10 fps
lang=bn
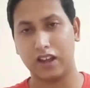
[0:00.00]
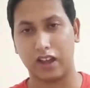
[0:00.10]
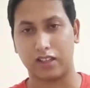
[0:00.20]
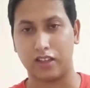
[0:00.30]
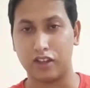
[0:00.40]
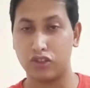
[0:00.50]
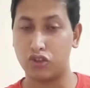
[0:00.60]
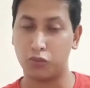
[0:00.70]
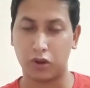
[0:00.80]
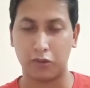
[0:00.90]
ঠিক আছে
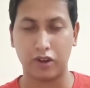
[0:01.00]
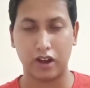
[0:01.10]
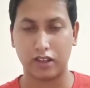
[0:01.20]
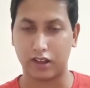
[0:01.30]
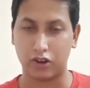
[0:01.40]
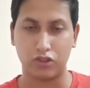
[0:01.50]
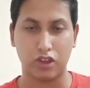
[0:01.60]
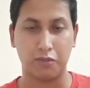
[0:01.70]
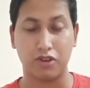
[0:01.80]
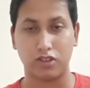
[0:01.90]
তো মোটামুটি এটা জানো
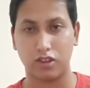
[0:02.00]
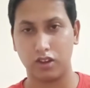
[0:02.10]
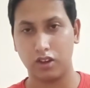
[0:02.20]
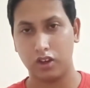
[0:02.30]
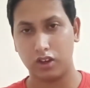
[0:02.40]
যে আমি হচ্ছে